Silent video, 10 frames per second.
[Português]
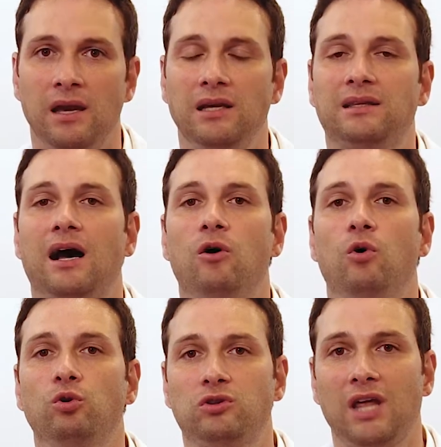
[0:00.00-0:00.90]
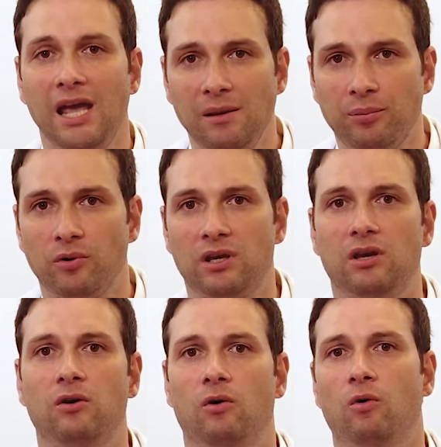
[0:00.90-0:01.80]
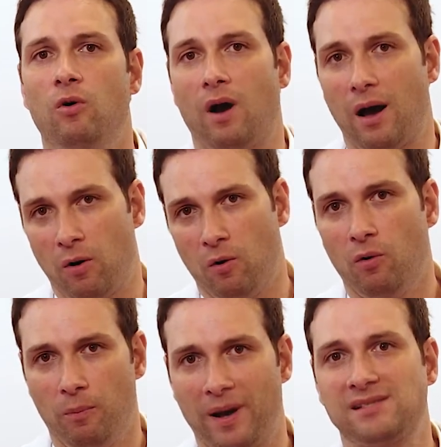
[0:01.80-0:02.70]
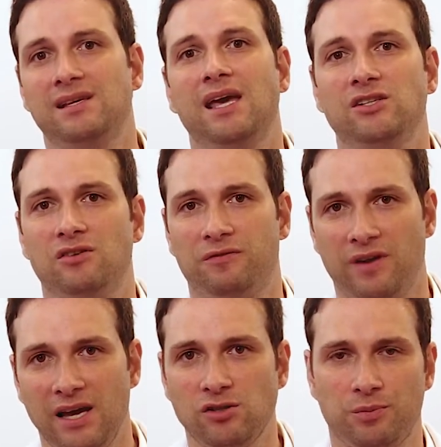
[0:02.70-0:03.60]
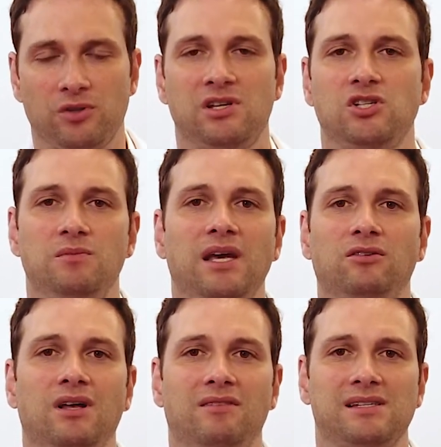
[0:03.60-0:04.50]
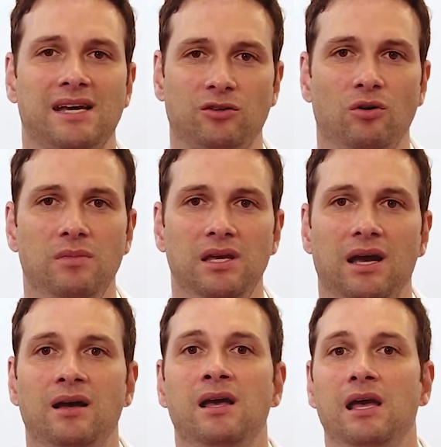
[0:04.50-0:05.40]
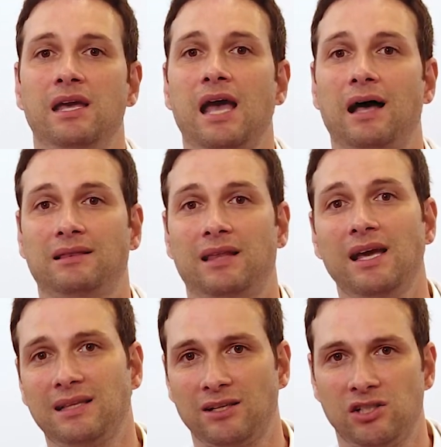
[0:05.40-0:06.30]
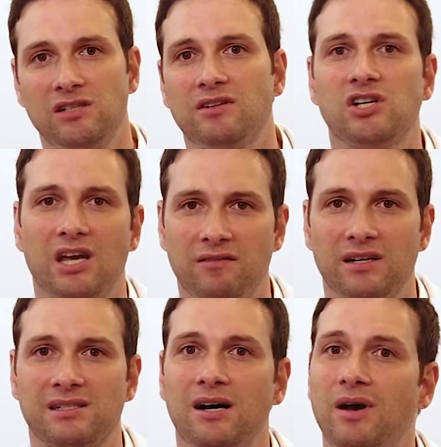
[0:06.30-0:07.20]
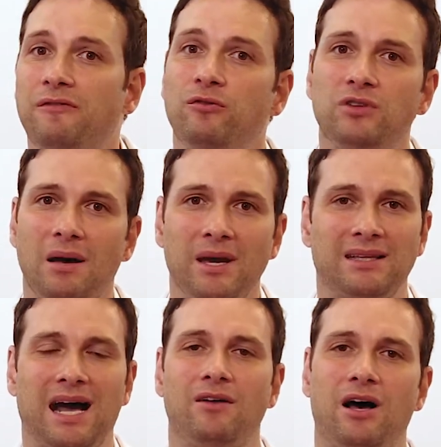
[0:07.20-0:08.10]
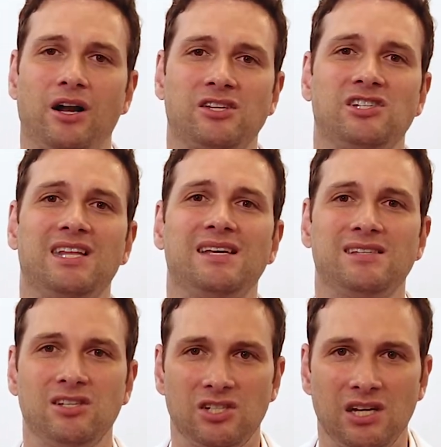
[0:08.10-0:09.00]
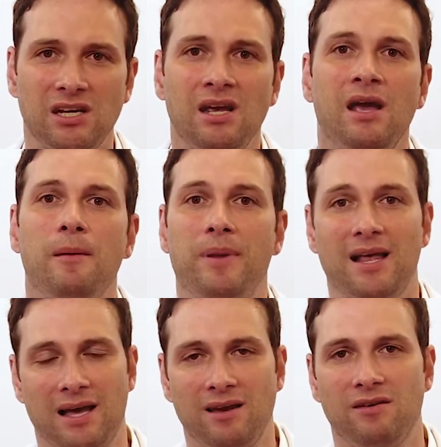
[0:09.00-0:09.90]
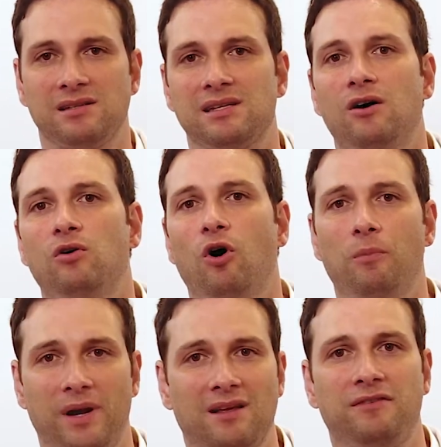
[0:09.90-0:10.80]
Então, o tempo que o, o paciente fez o procedimento da vasectomia e a tentativa de reversão é fundamental na hora de decidir pela reversão ou pela